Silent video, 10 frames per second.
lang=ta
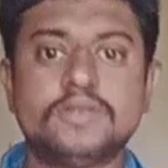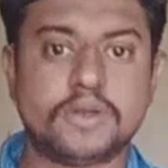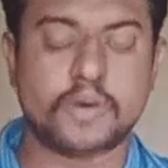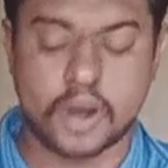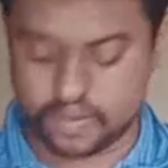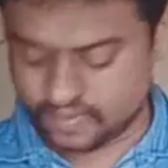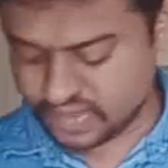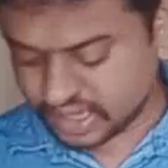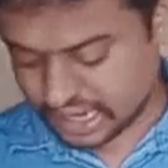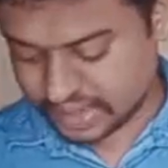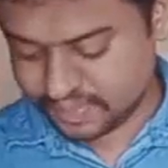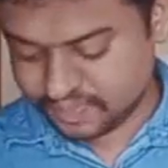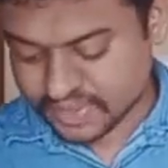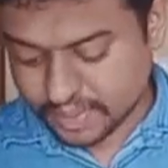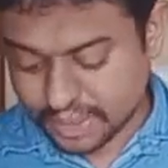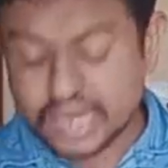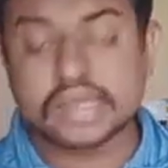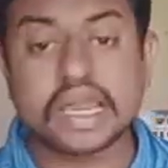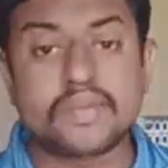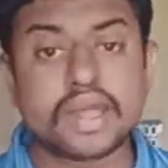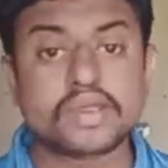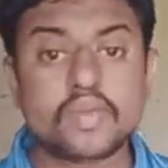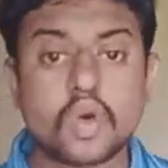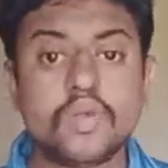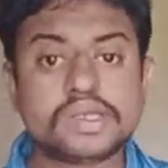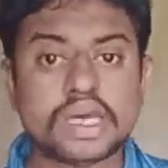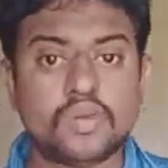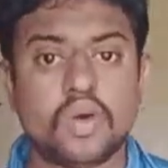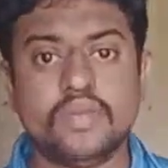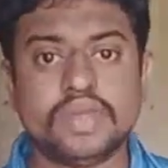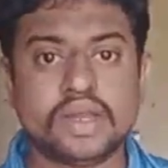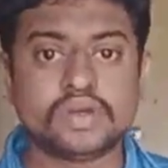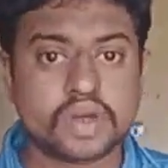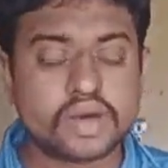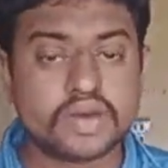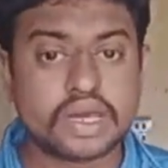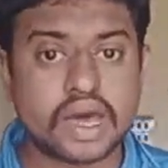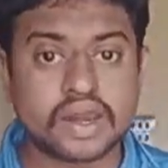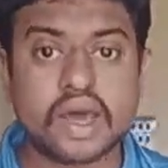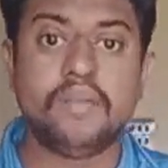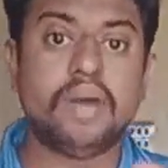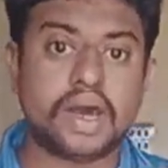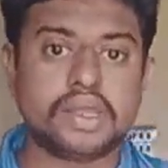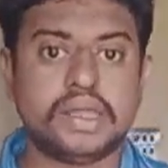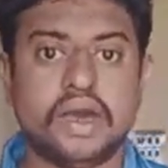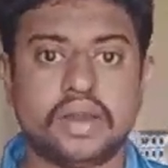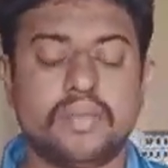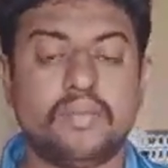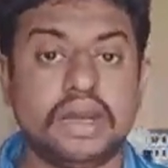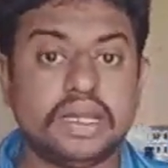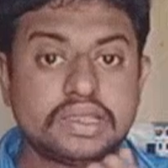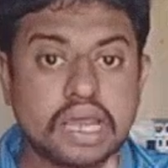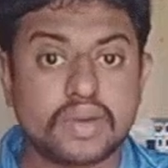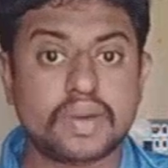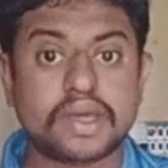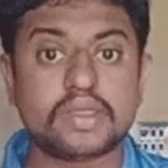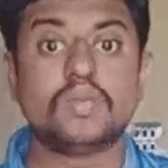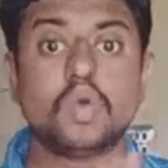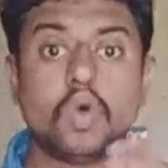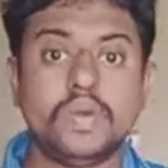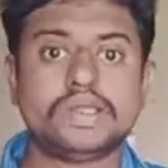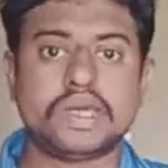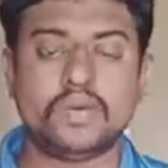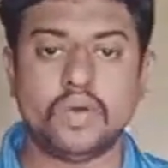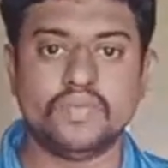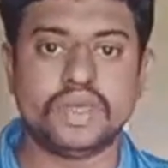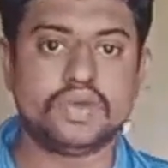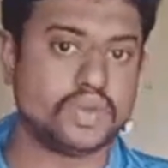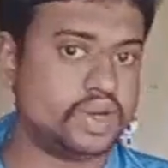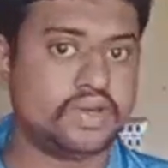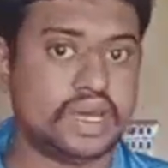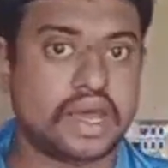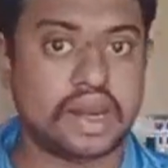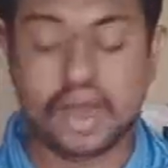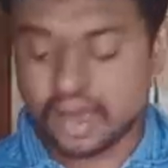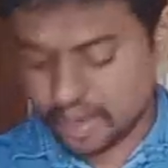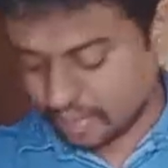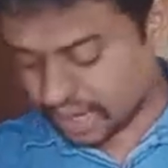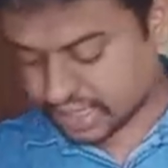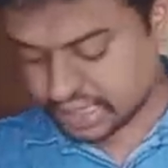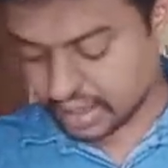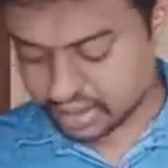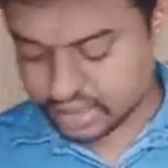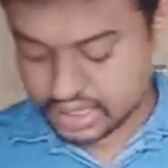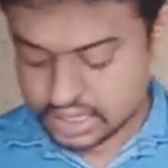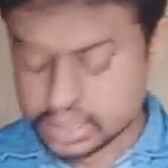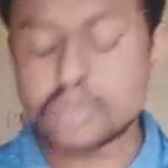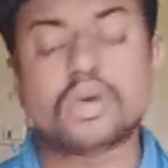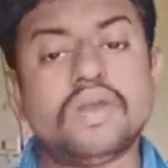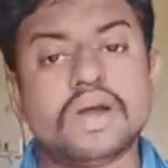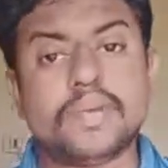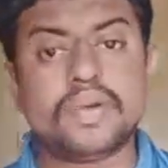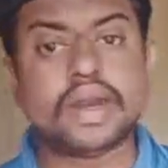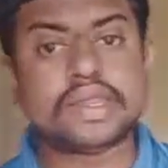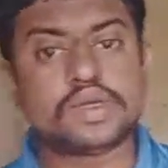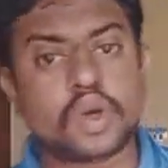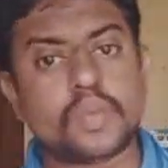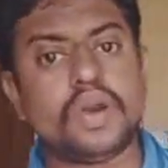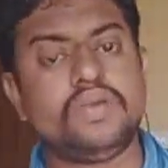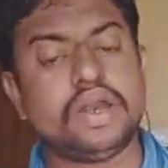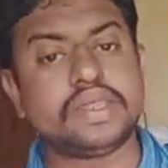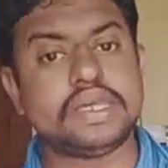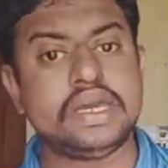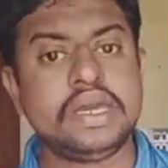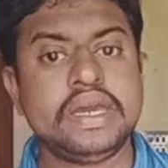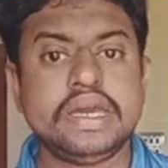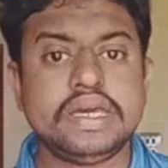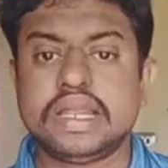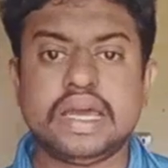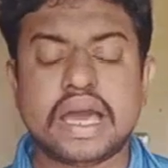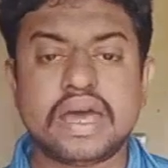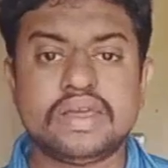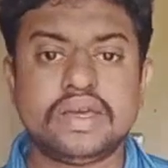திருக்குறளும் ரைட் பள்ளி தலமனைத்தும் கோவில் செய்வோம் என சொன்னவர் யாருன்னா பாரதியார் பள்ளி தலமனைத்தும் கோவில் செய்வோம் என சொன்னவர் யாருன்னா பாரதியார் திருக்குறள் வகுப்பு நடத்தி சொற்பொழிவு நடத்தி இதெல்லாம் யார்